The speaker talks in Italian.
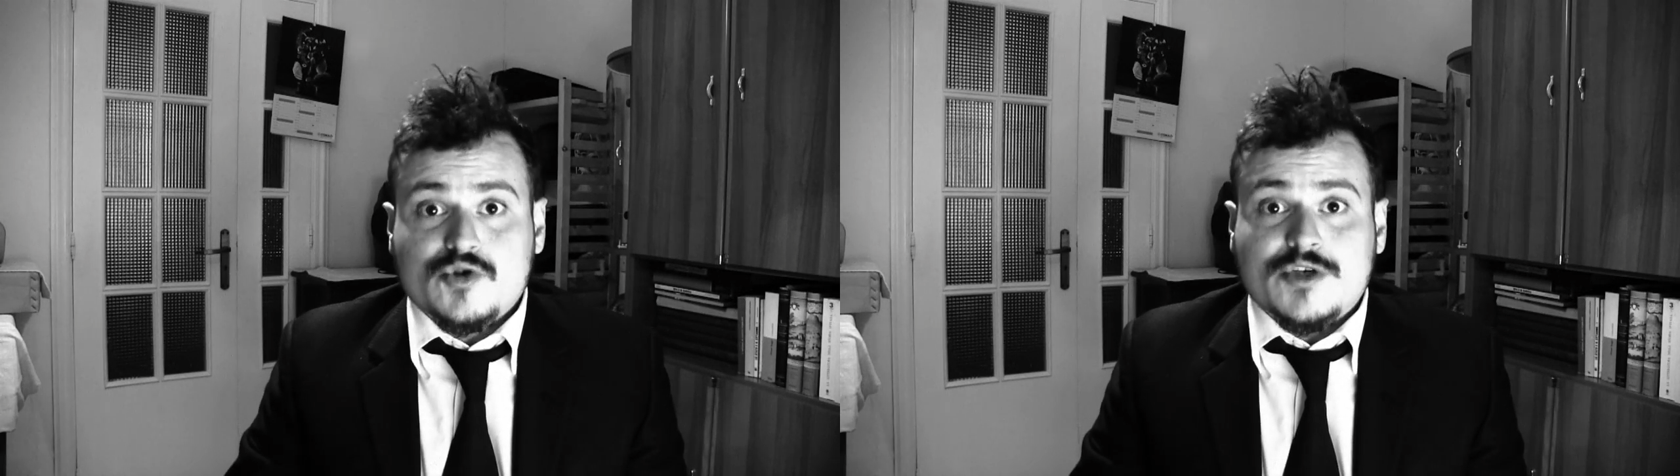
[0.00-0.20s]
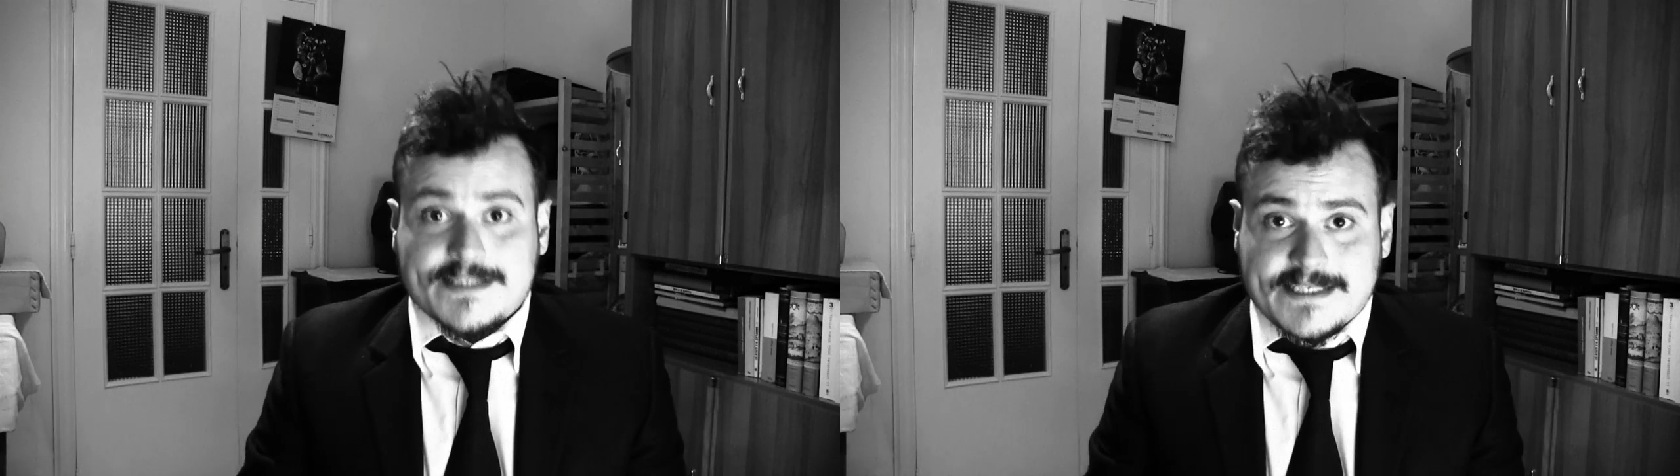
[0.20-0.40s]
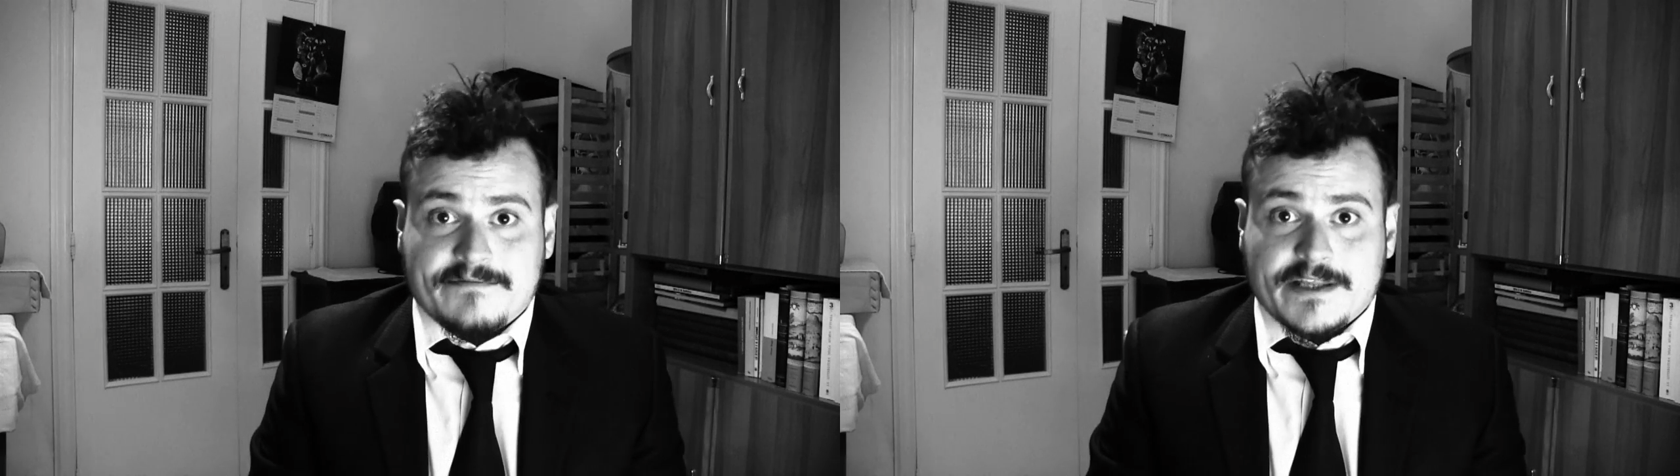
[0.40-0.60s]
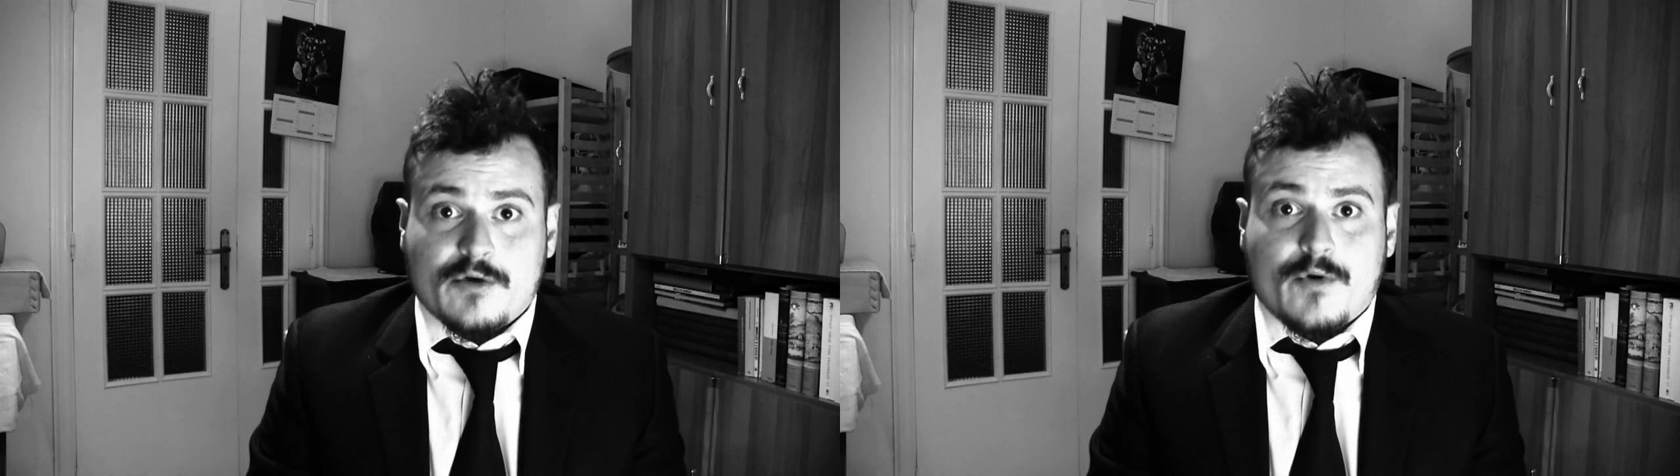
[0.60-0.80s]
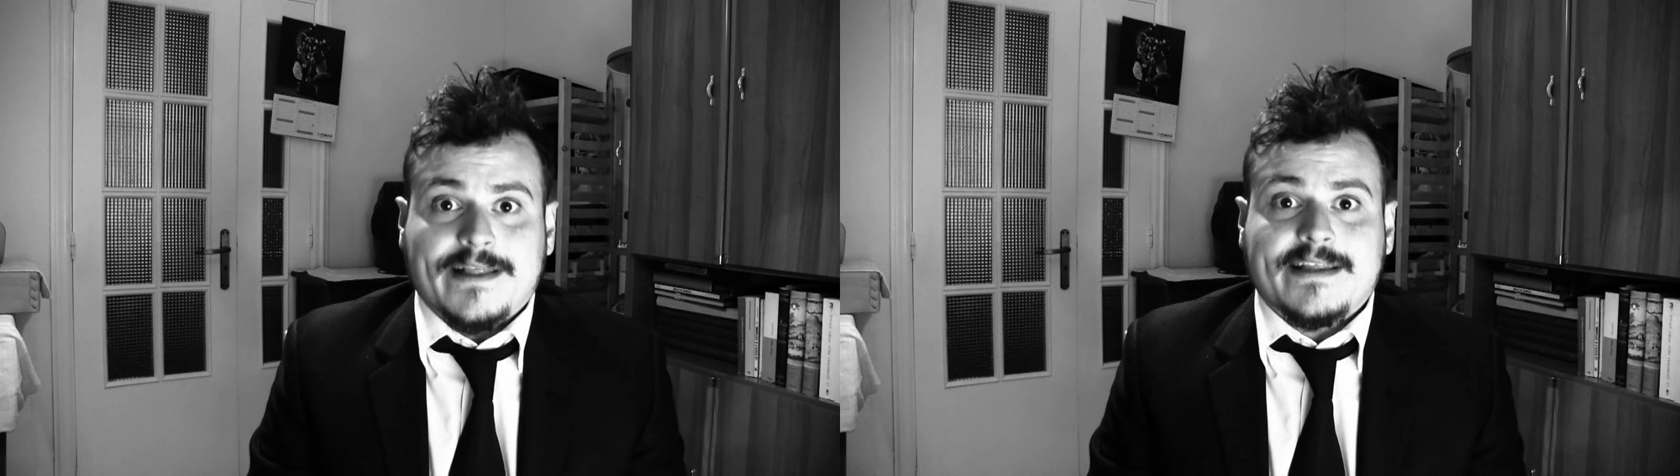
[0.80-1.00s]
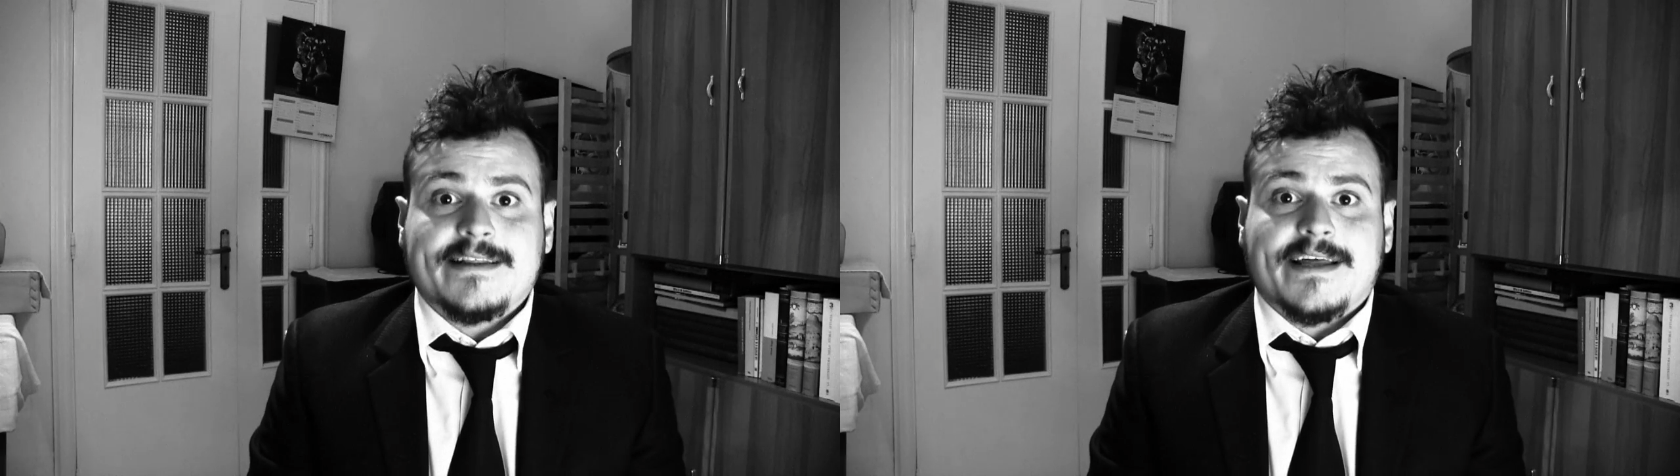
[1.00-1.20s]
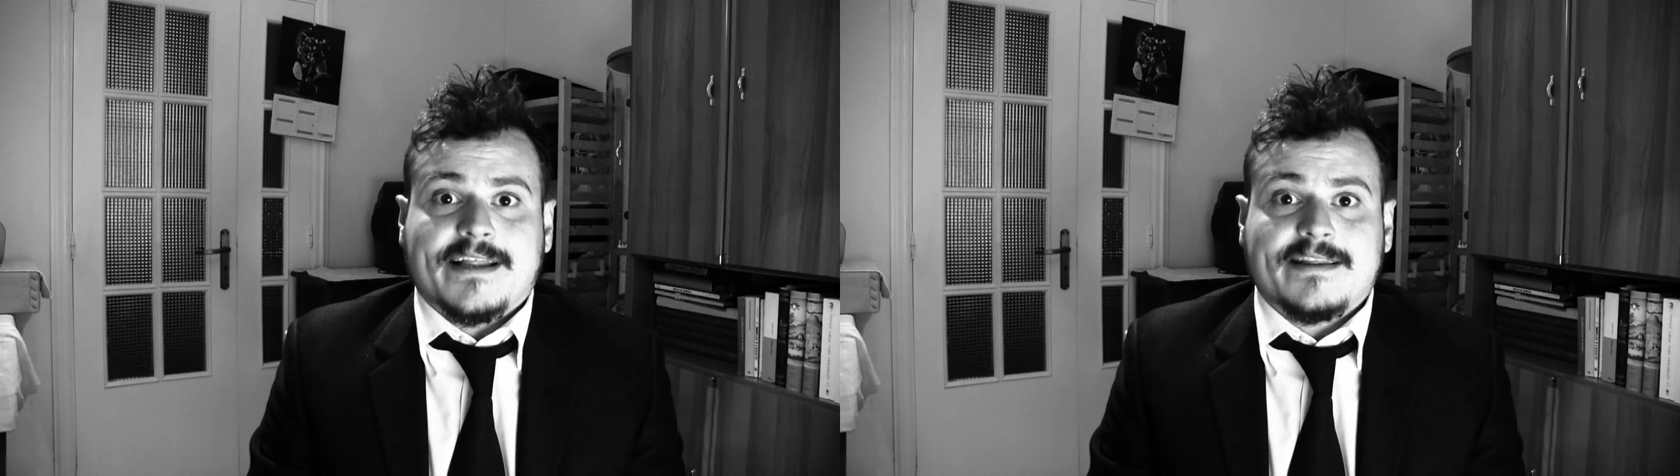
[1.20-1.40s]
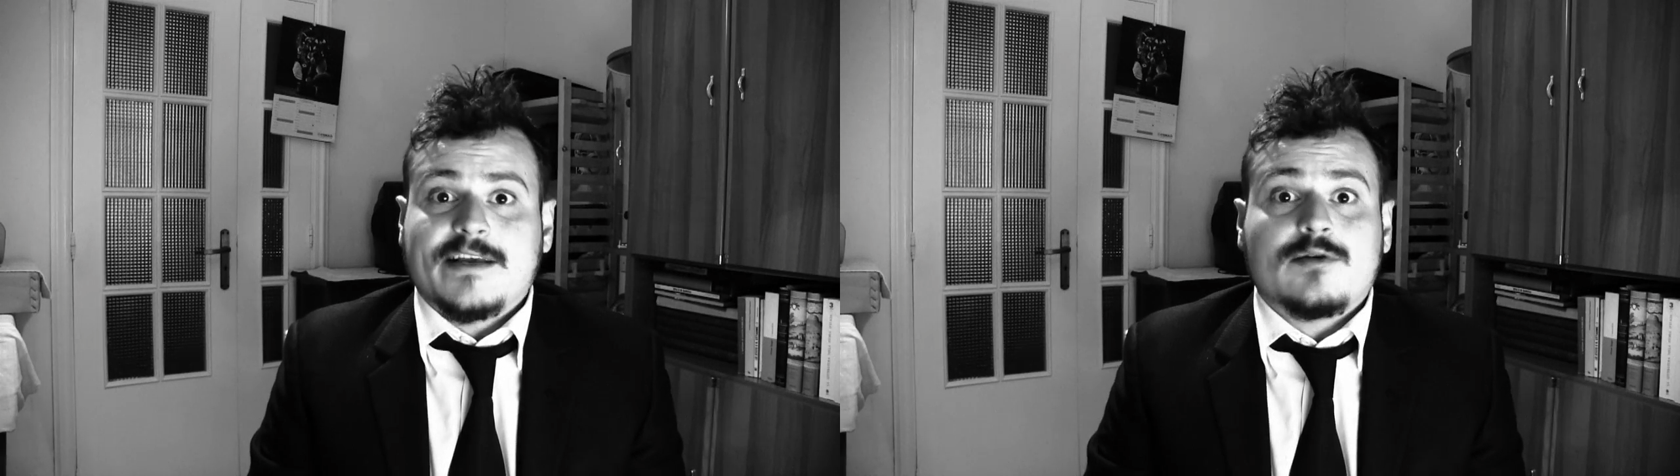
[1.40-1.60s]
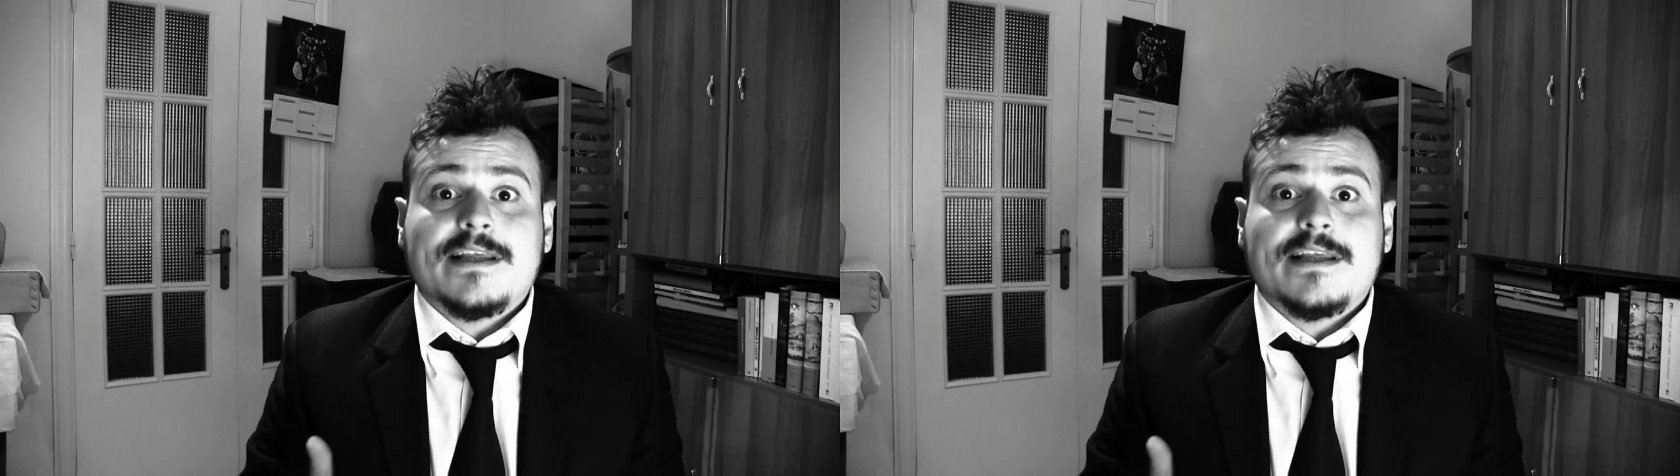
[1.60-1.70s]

successivi di Quentin Tarantino,